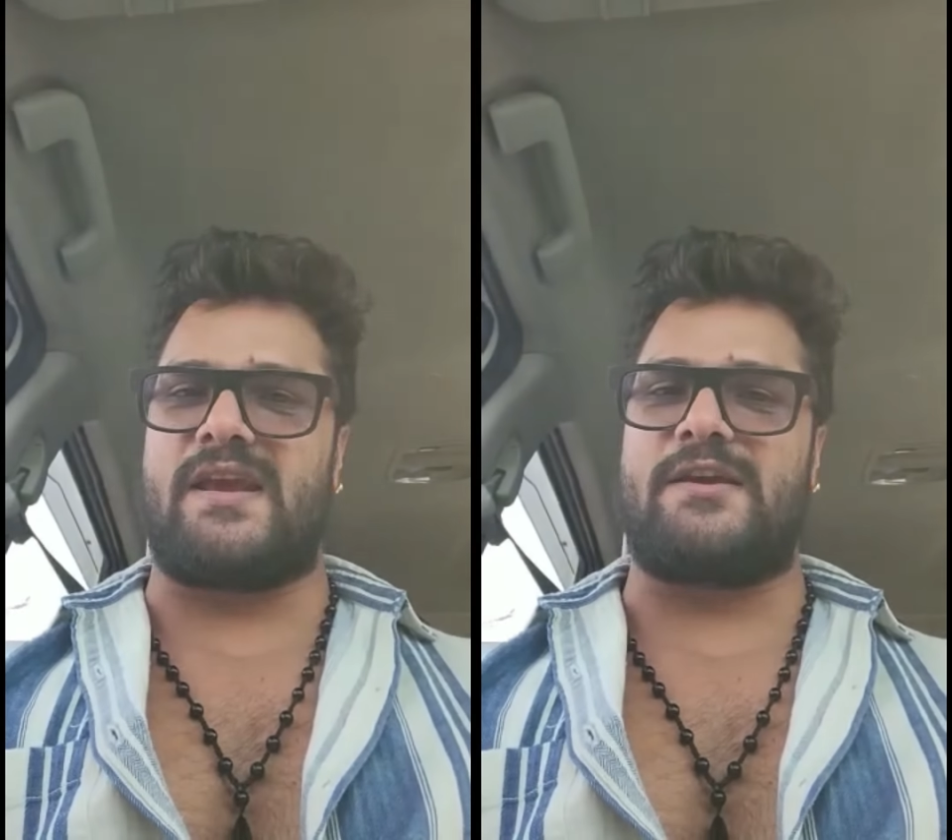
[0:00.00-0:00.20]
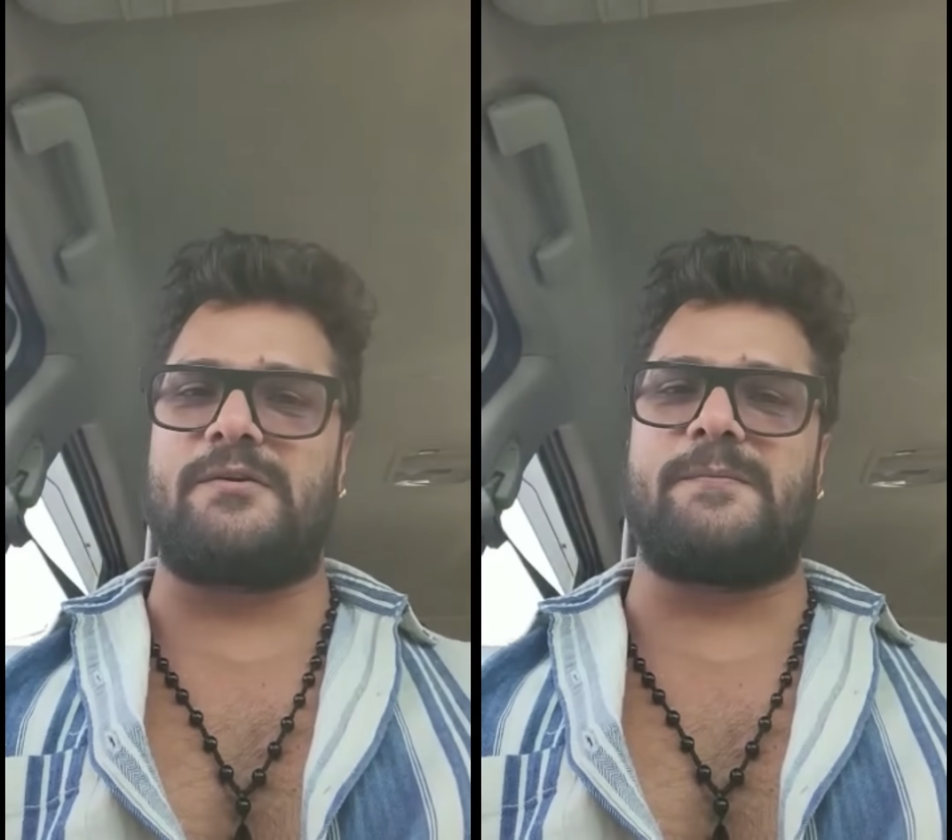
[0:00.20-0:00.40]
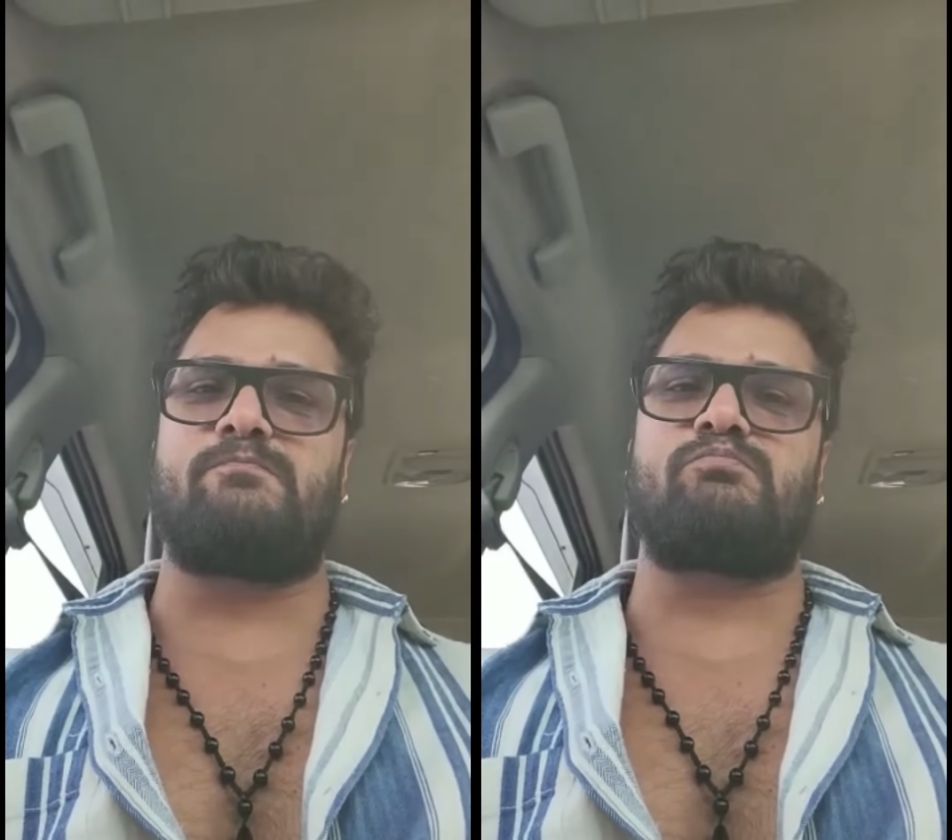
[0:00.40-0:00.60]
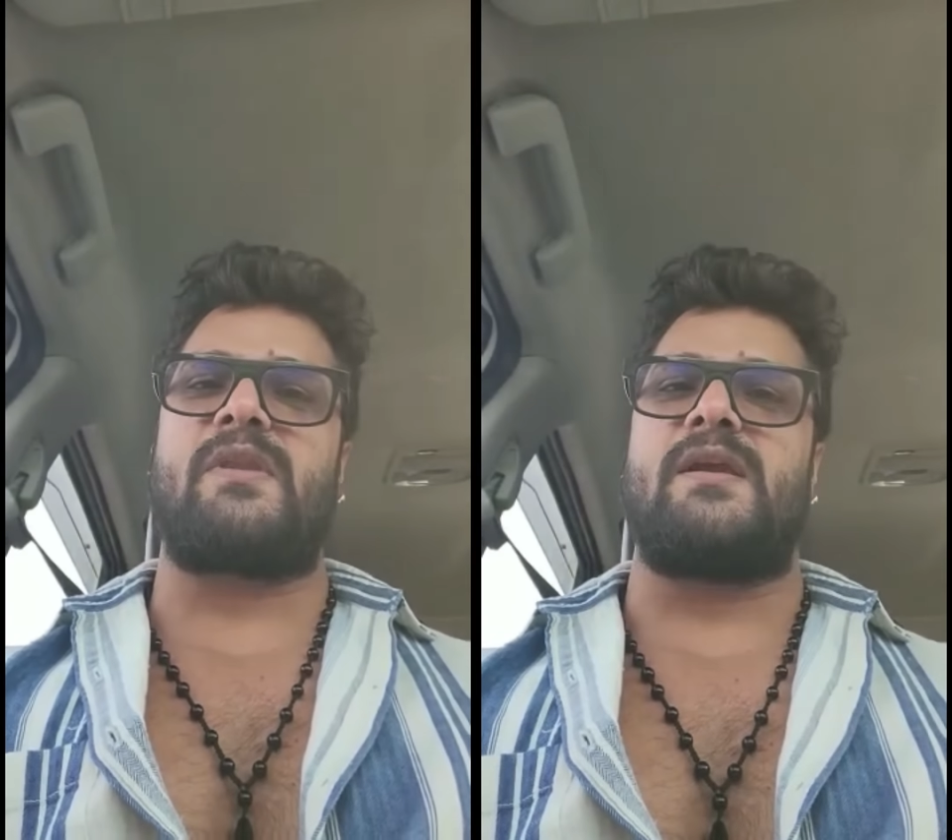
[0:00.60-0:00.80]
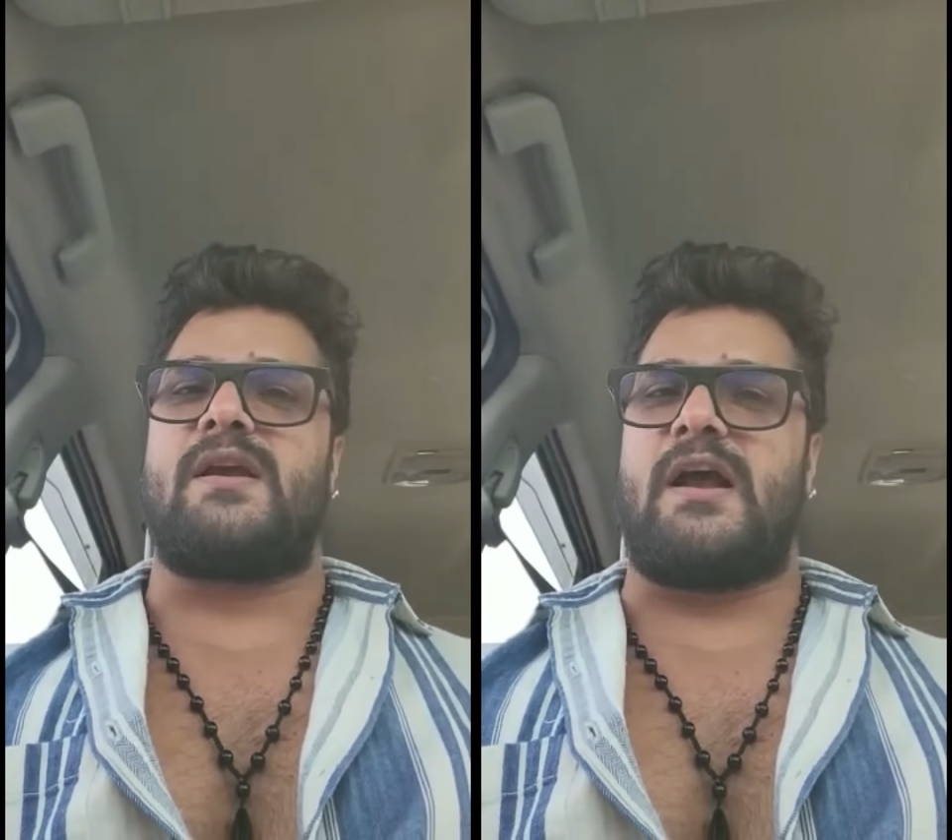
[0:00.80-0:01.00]
थैंक यू
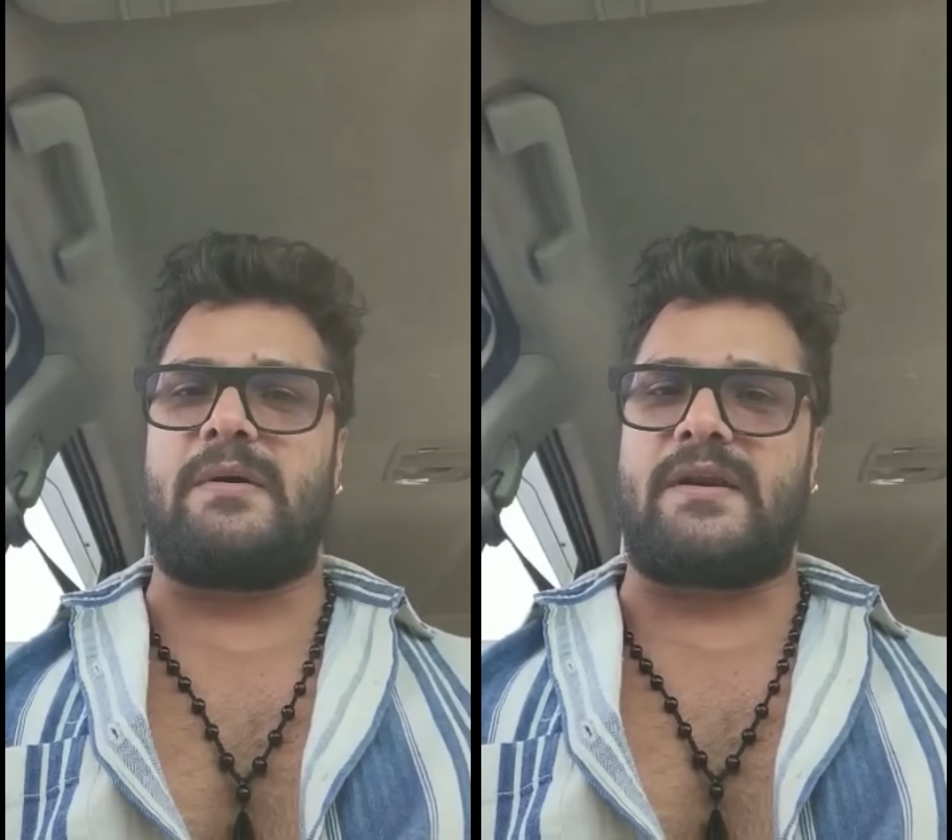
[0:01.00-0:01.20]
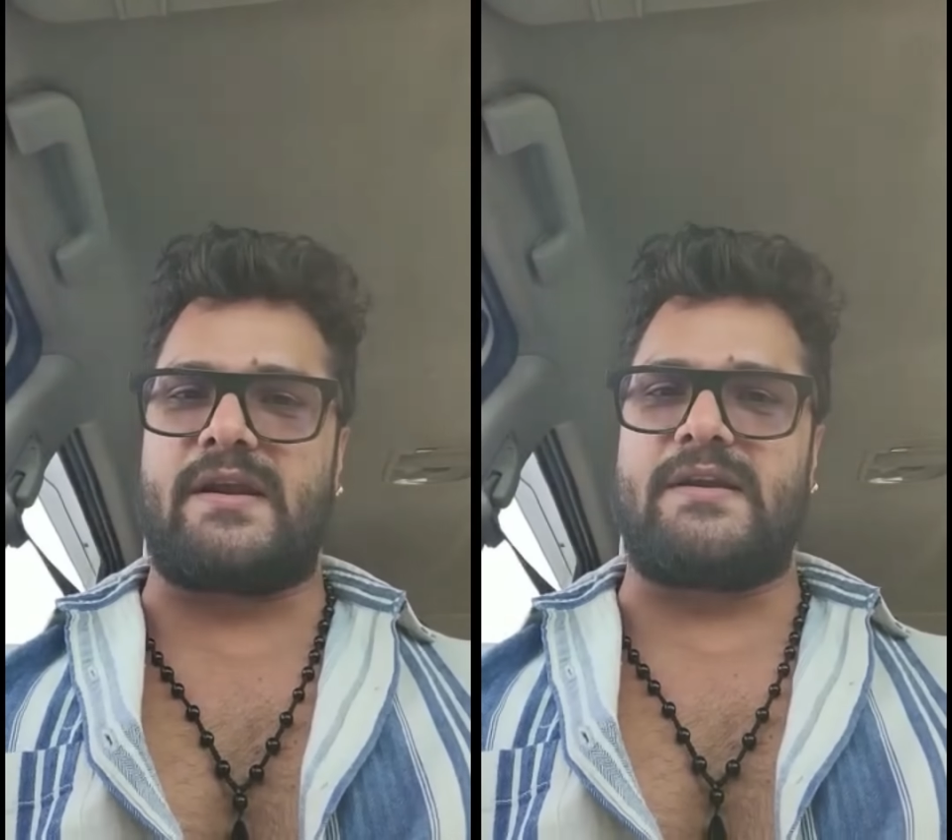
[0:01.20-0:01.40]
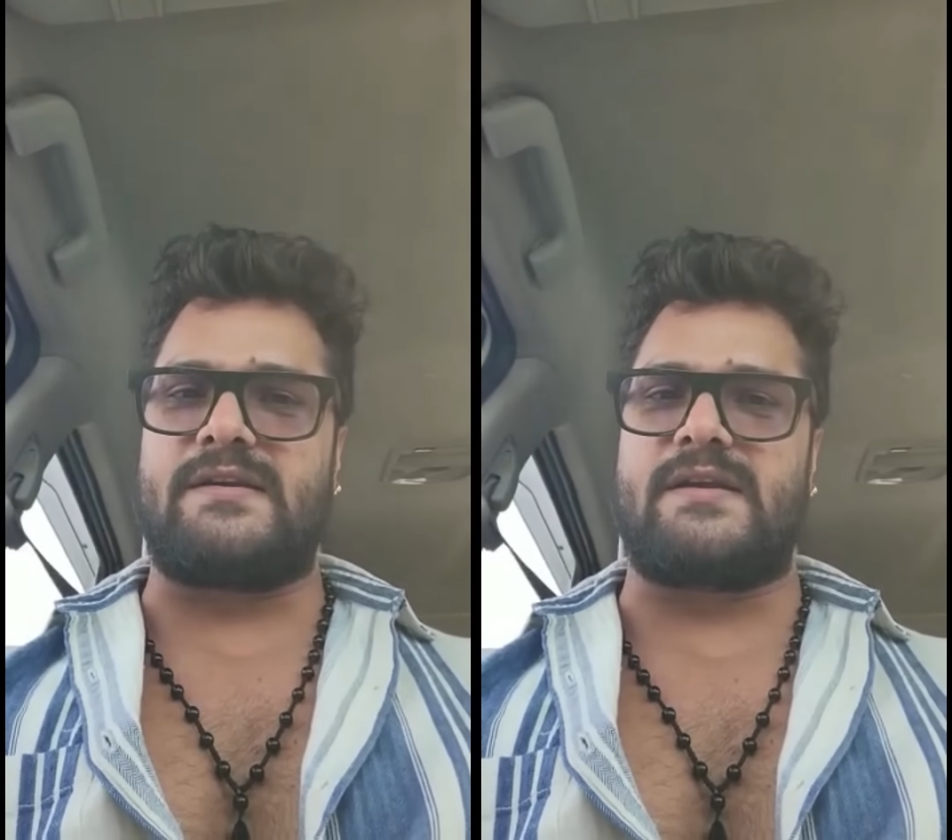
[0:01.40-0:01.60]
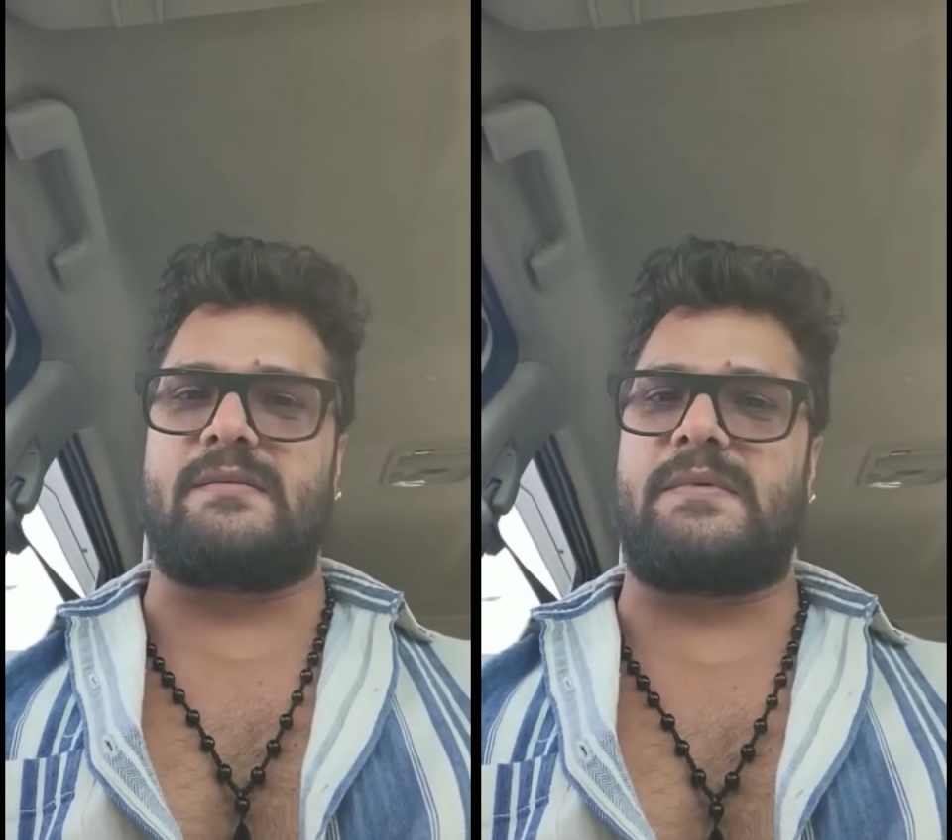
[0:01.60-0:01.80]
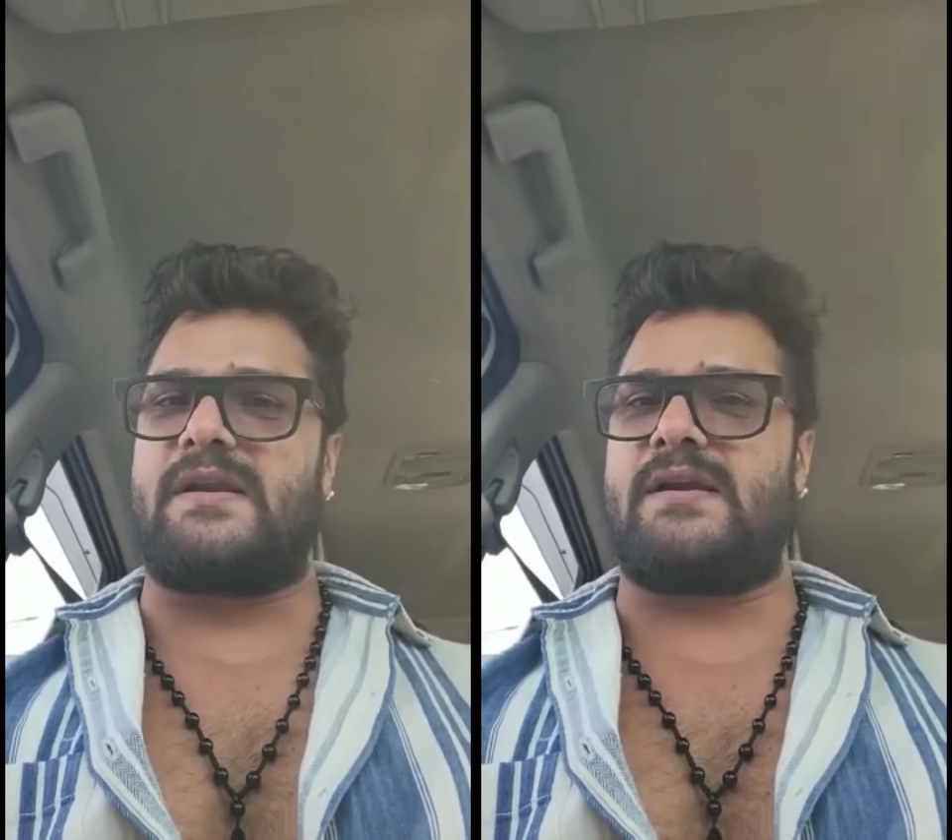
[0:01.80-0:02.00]
हमारे राइटर
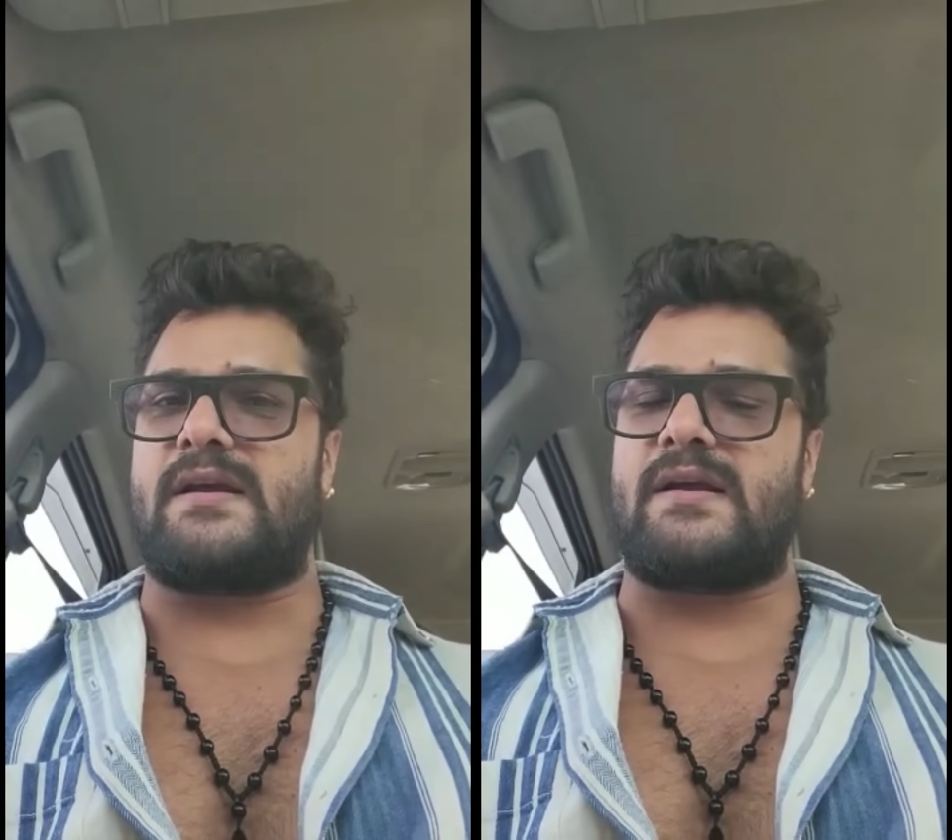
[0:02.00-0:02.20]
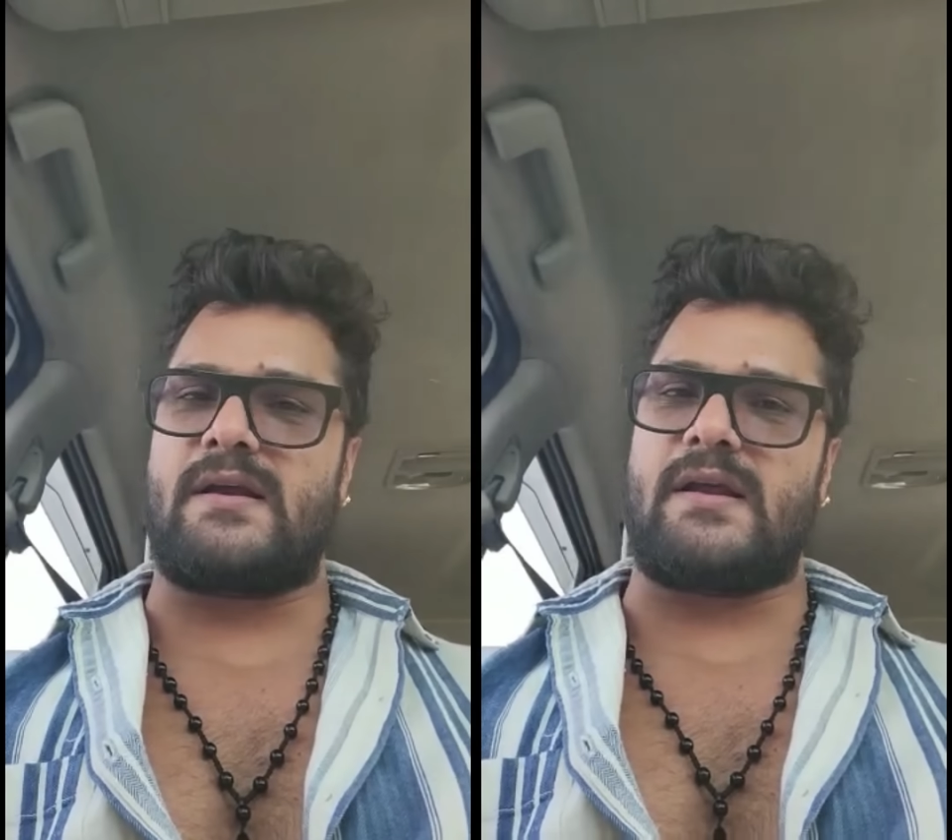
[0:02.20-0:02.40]
हमारे